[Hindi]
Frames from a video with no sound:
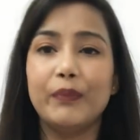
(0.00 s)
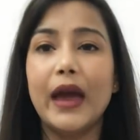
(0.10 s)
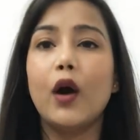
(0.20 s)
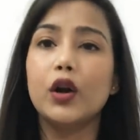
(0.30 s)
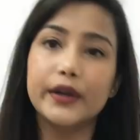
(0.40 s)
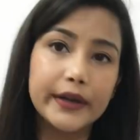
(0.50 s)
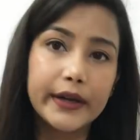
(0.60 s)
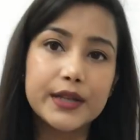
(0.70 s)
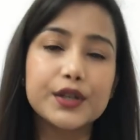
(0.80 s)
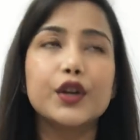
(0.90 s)
मैं ऑल्टरनेट
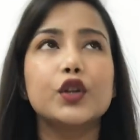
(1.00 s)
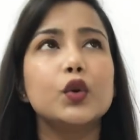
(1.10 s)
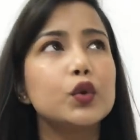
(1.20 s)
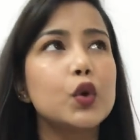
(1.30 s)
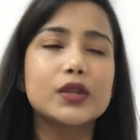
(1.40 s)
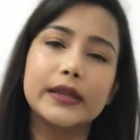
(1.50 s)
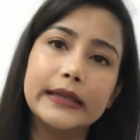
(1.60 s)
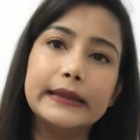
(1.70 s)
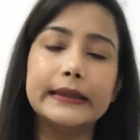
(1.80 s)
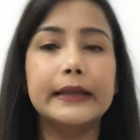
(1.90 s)
डेज करती हूँ दो से
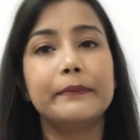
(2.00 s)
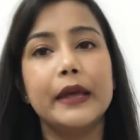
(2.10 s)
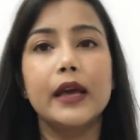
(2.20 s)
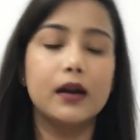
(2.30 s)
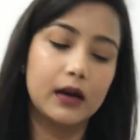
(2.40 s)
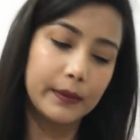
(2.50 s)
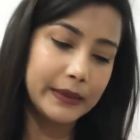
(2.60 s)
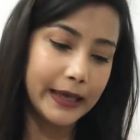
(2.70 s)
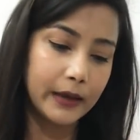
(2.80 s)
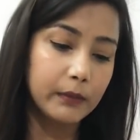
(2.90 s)
तीन दिन में आ, uh,
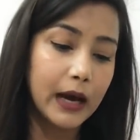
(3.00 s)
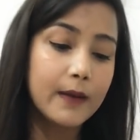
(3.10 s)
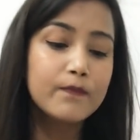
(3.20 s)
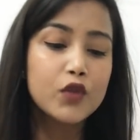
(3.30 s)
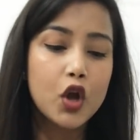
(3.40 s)
कभी एक बार